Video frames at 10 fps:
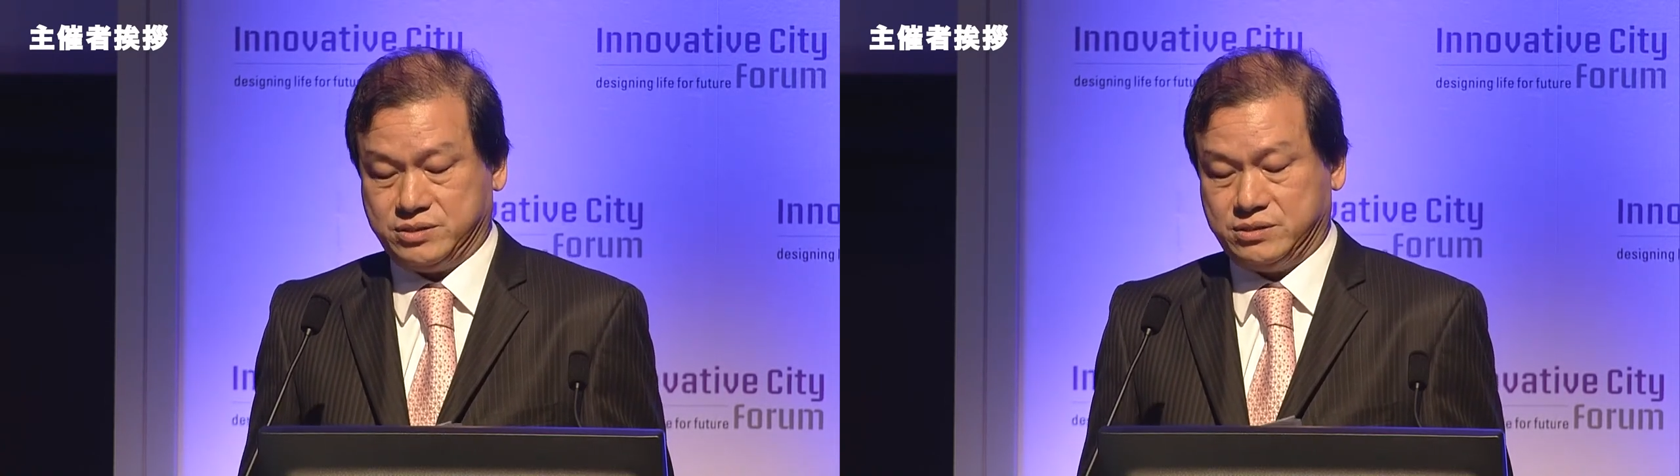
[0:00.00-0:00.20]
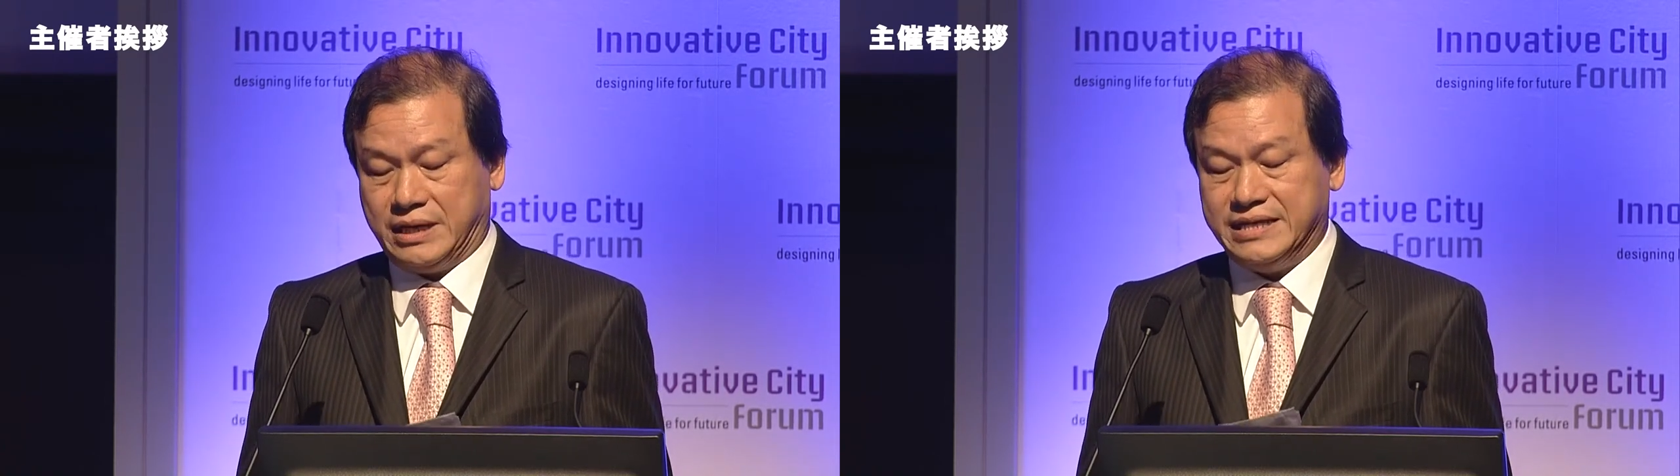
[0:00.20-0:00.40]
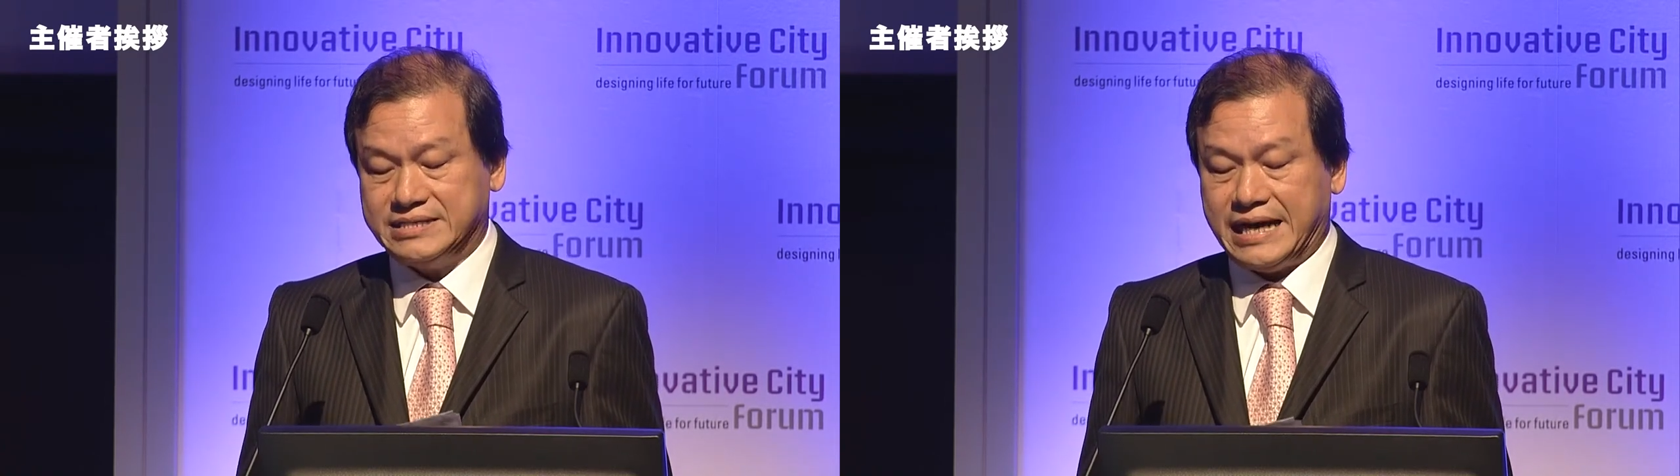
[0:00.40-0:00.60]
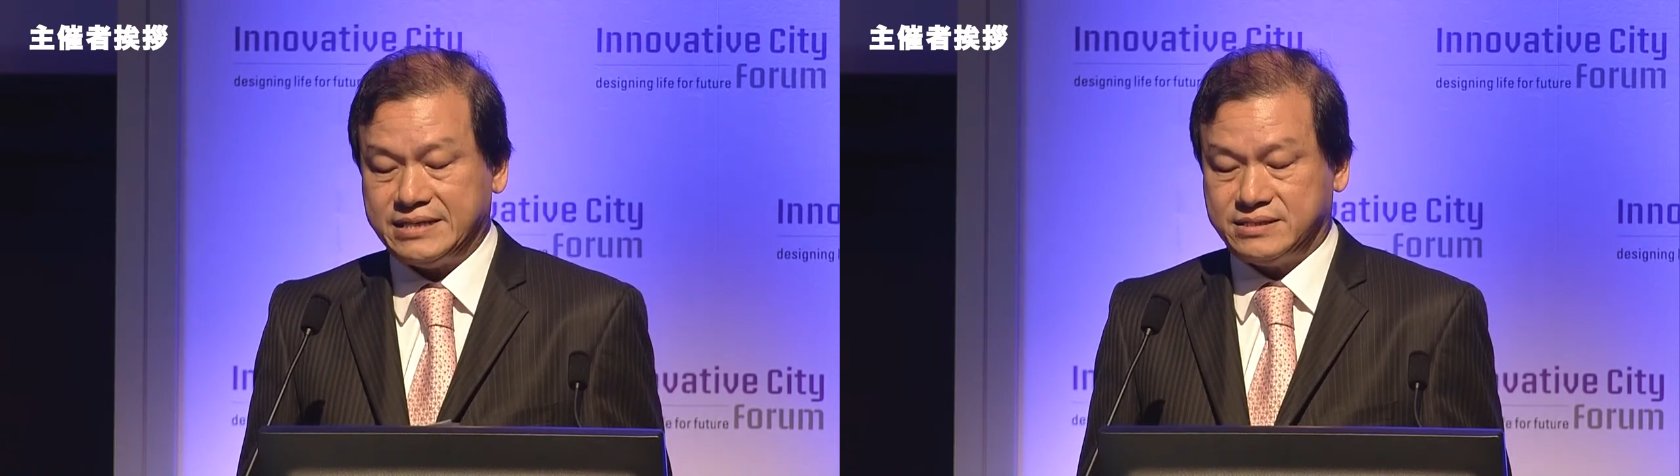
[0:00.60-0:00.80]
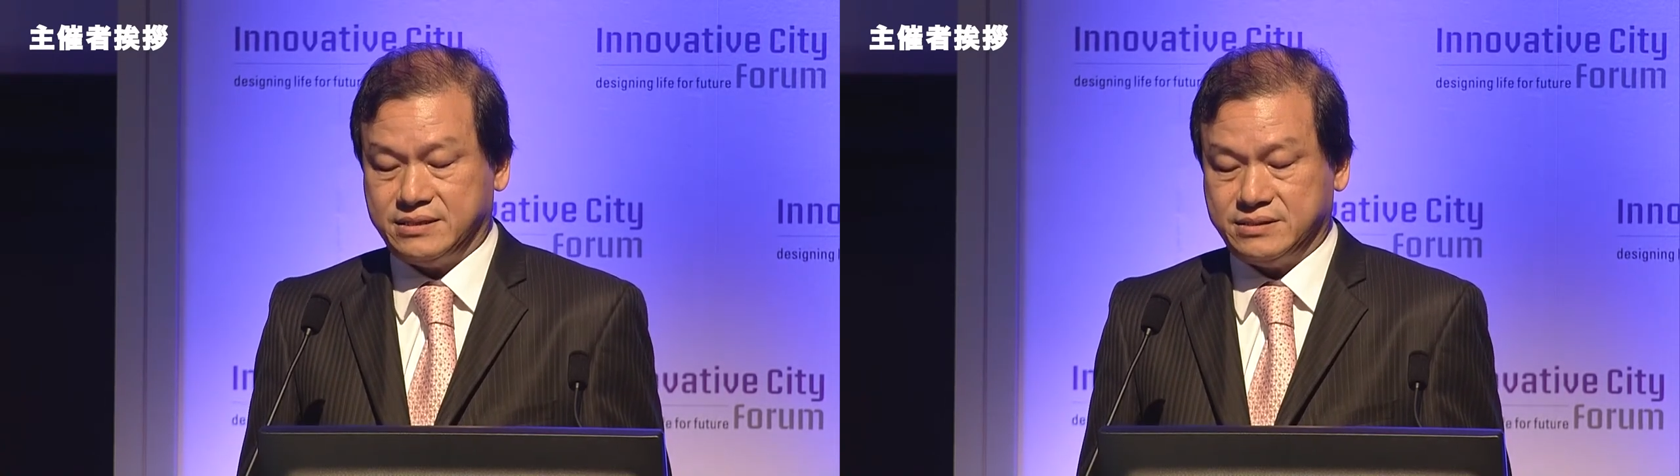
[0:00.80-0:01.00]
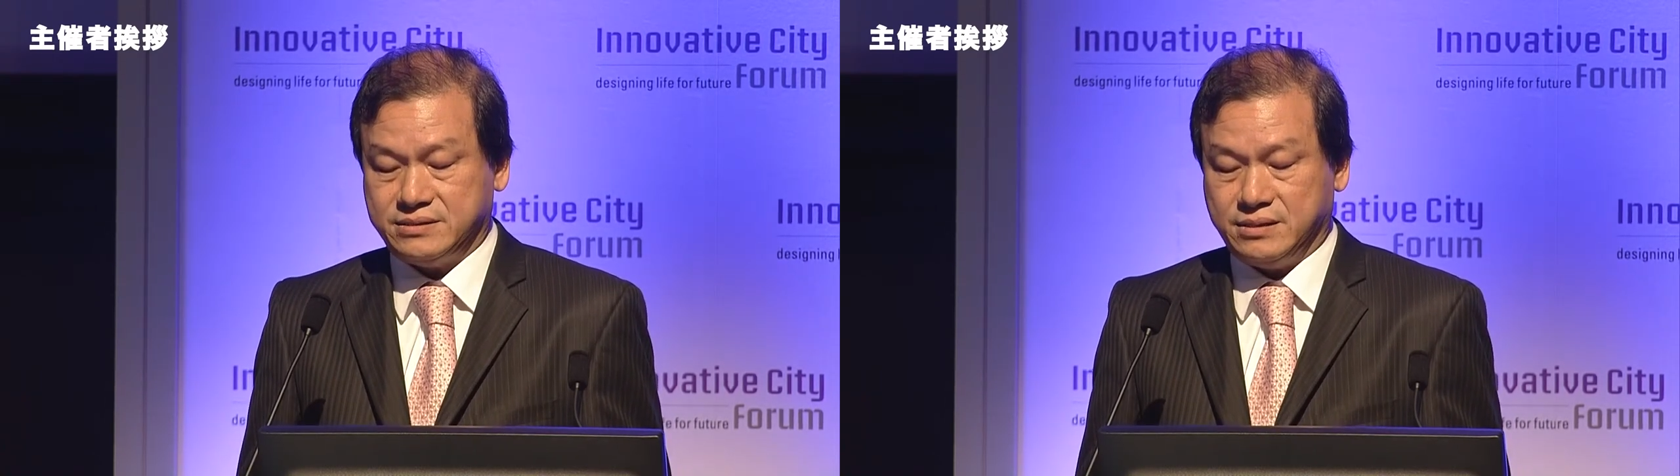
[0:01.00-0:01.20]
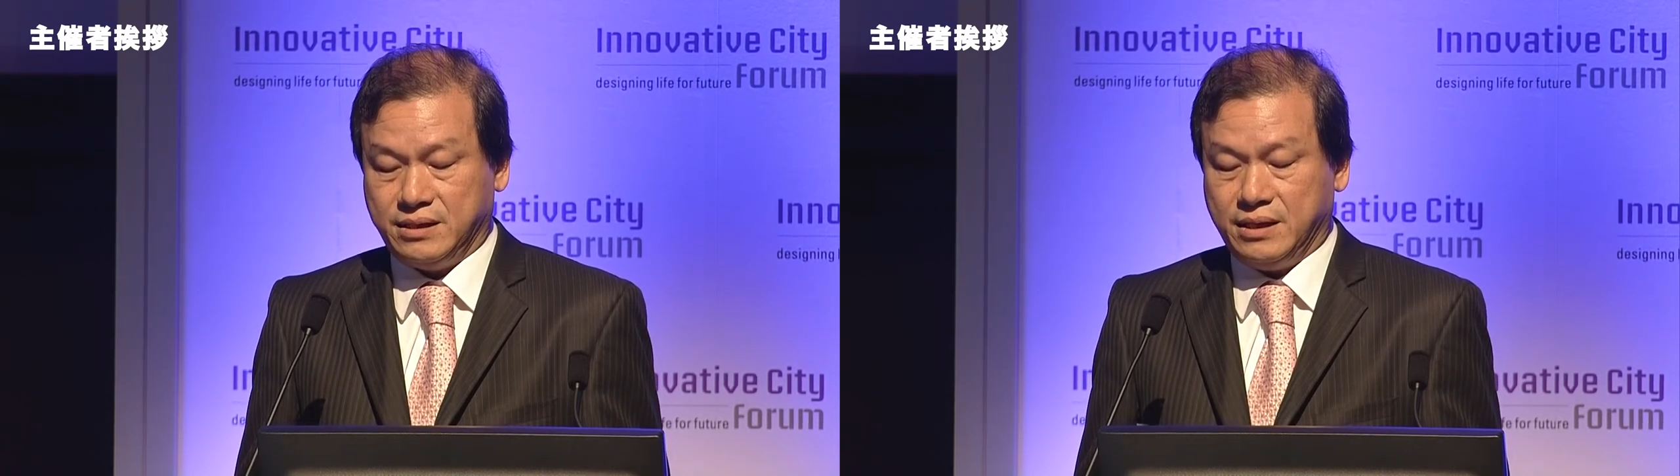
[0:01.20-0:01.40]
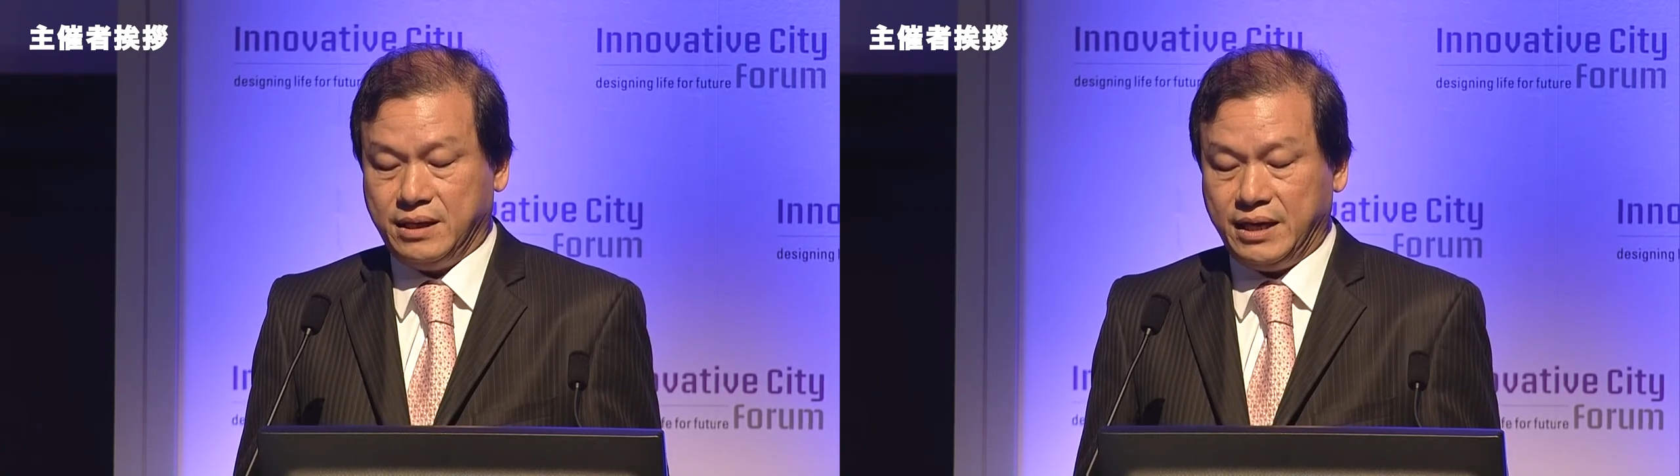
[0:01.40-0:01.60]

持ち同じような